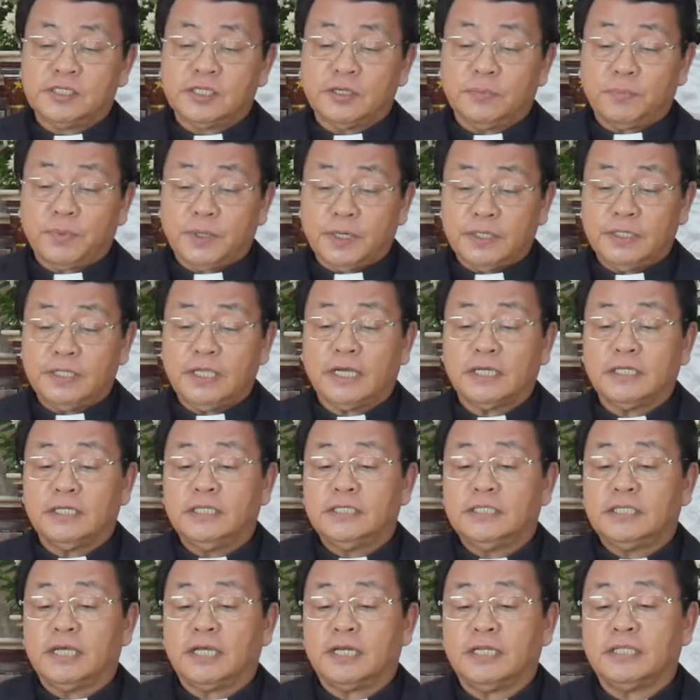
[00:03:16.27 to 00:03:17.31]
Seperti yang
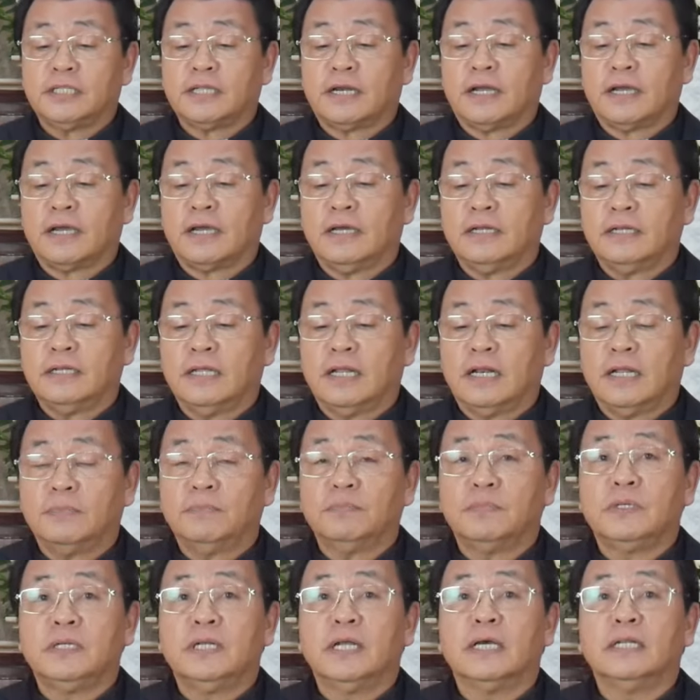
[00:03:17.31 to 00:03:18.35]
diceritakan
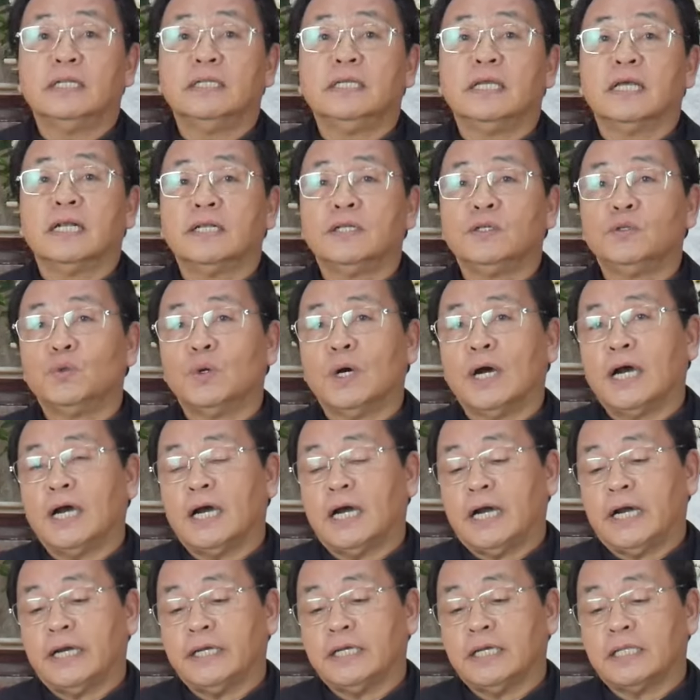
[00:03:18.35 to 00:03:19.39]
dalam Daniel
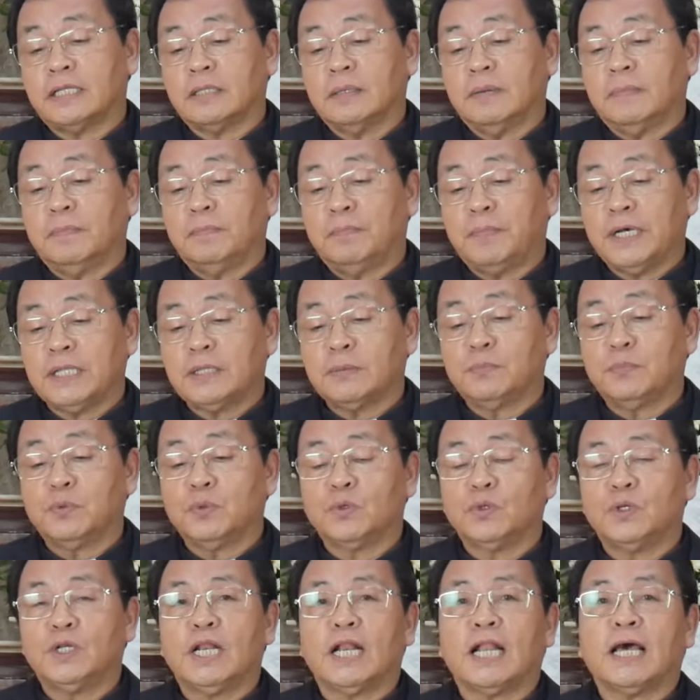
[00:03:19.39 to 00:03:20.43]
2 ayat
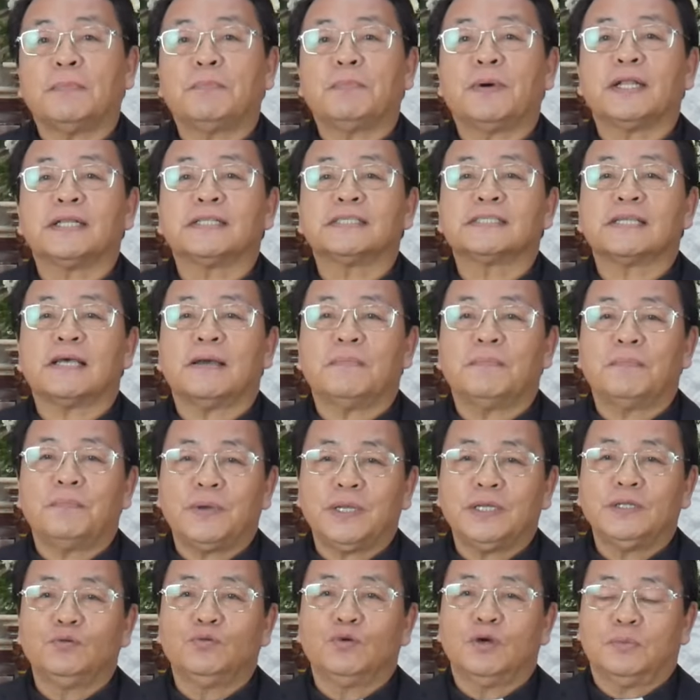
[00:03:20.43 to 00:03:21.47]
48
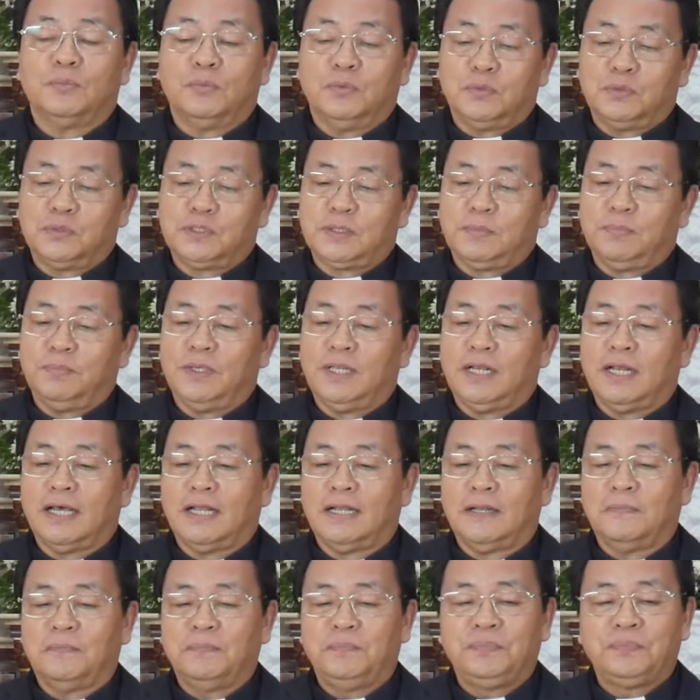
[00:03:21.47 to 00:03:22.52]
sampai
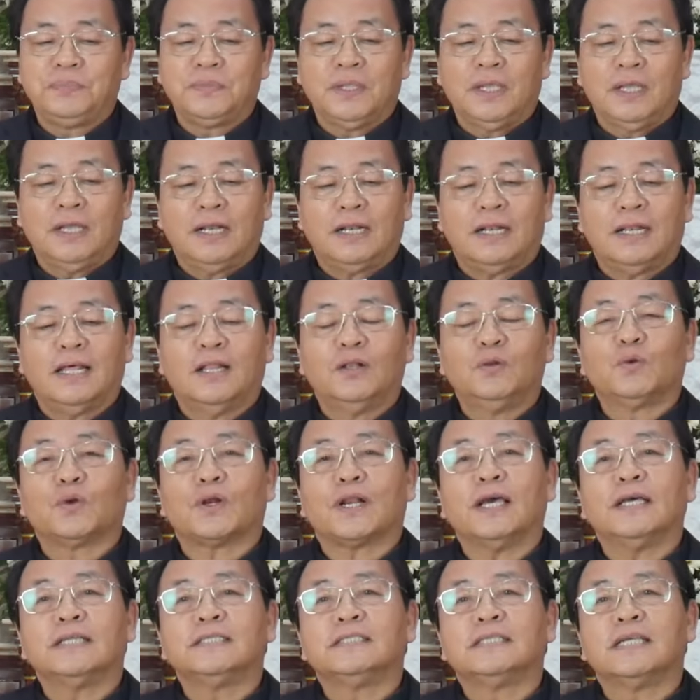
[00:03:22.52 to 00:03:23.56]
29 Lalu
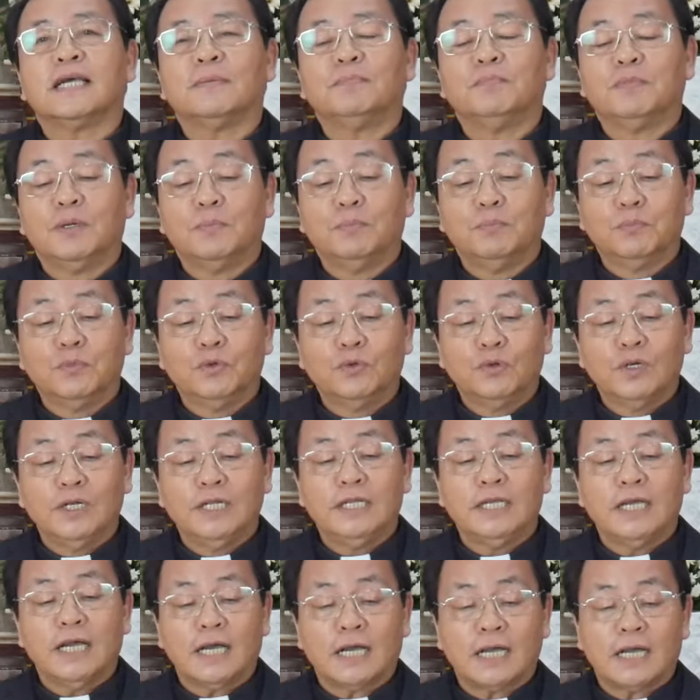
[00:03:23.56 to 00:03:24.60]
raja
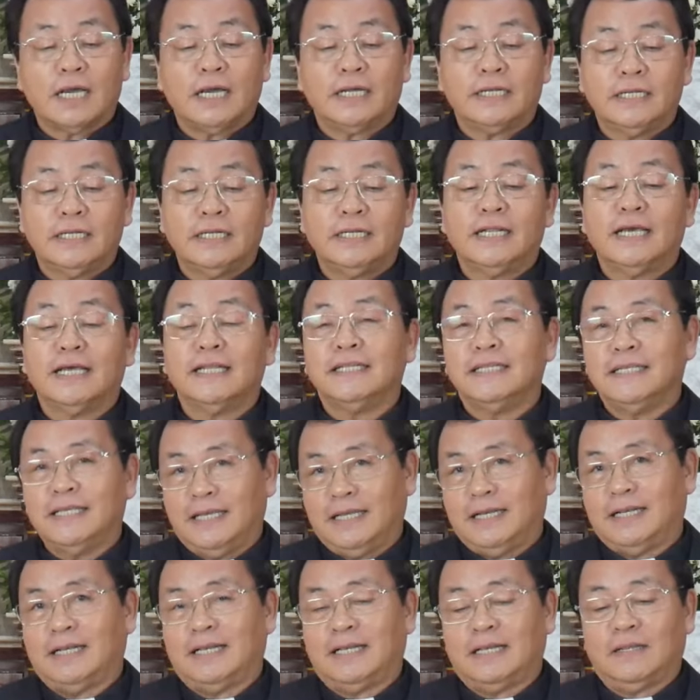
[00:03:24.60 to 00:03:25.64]
memuliakan
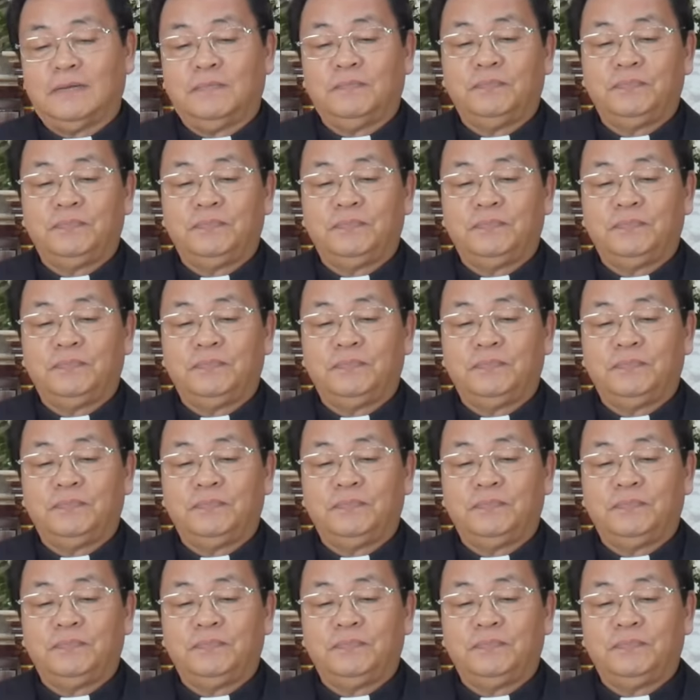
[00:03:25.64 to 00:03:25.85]
Daniel.